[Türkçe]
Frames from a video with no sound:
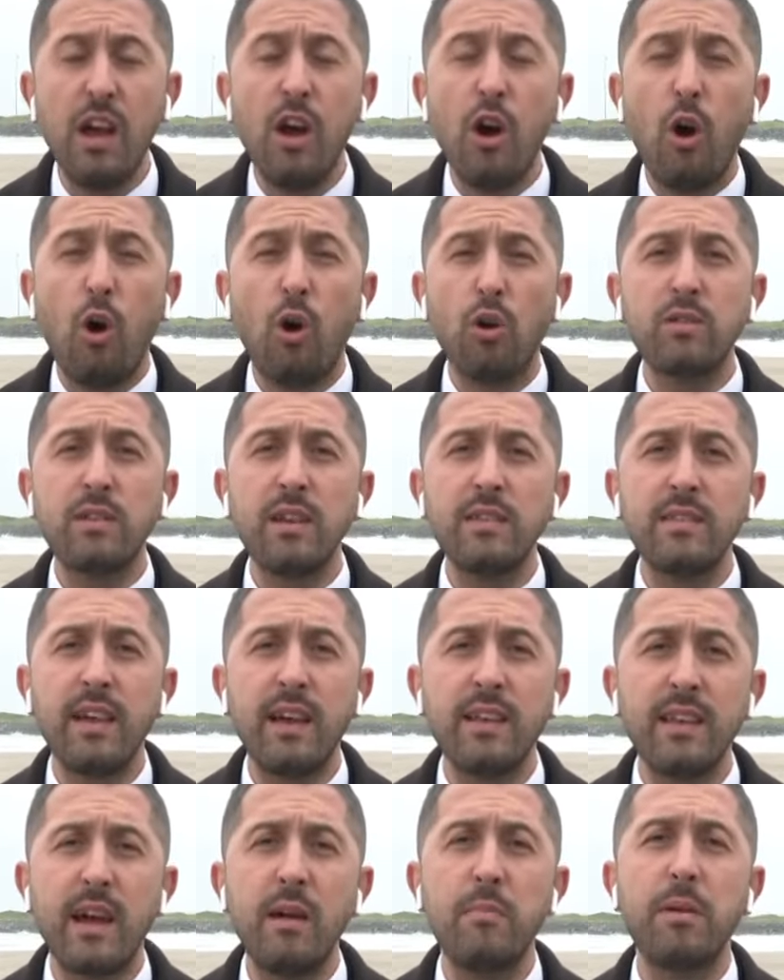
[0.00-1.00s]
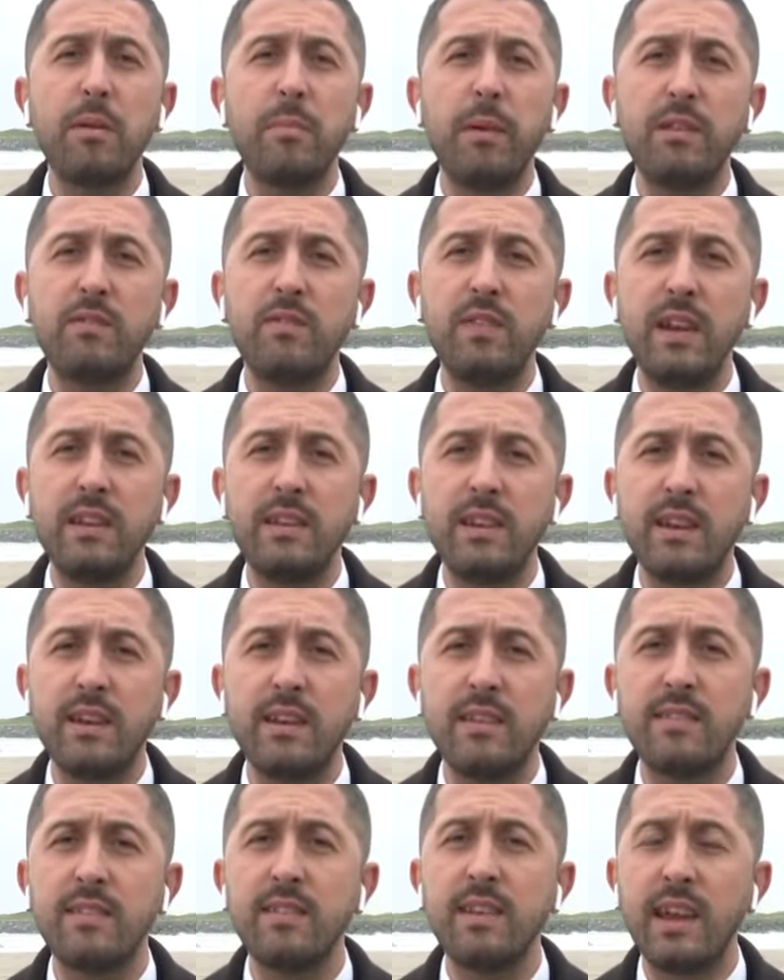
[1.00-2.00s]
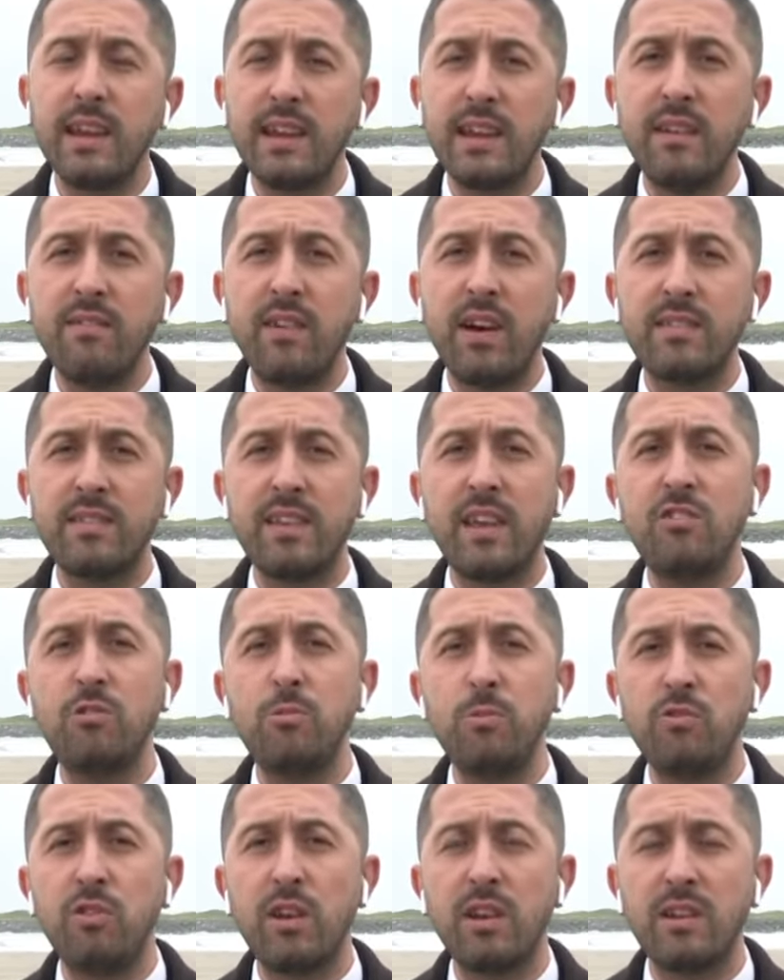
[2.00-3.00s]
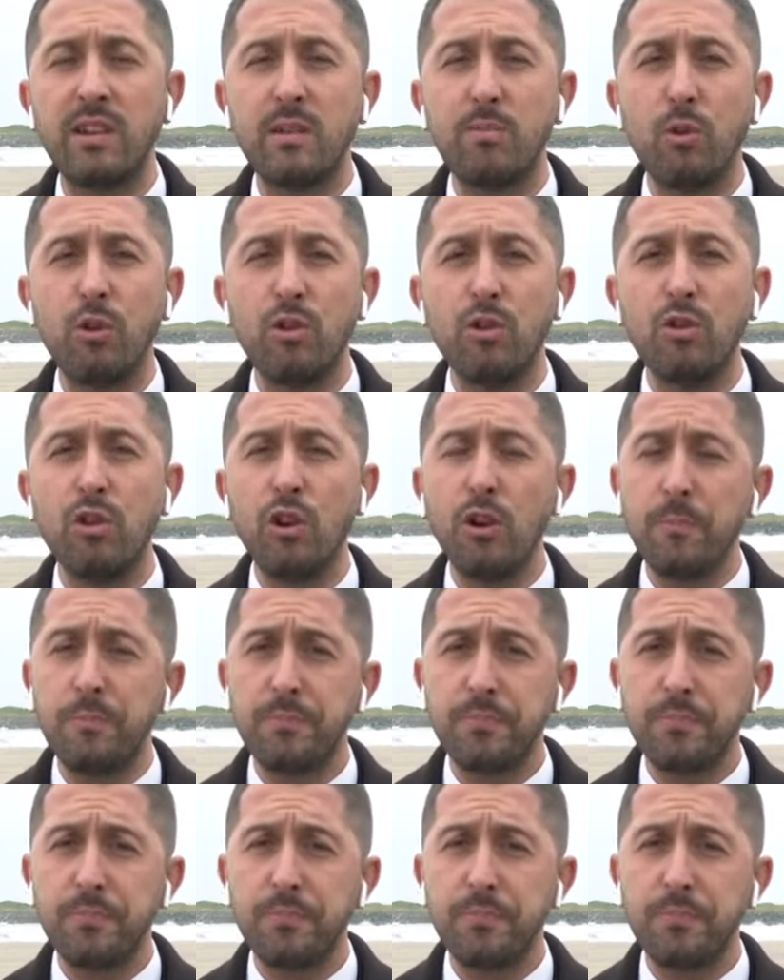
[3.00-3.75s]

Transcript: orta sahada Amrabat Fred ikilisinden yine vazgeçmeyecektir Mourinho.